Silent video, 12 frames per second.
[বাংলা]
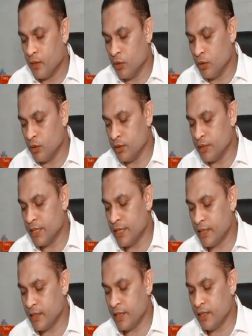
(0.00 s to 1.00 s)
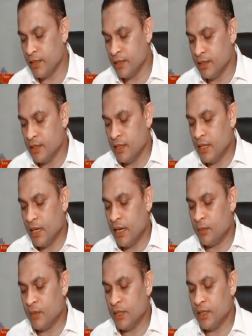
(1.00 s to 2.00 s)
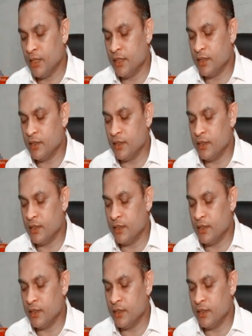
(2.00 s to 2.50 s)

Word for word: তো সেক্ষেত্রে আপনাদের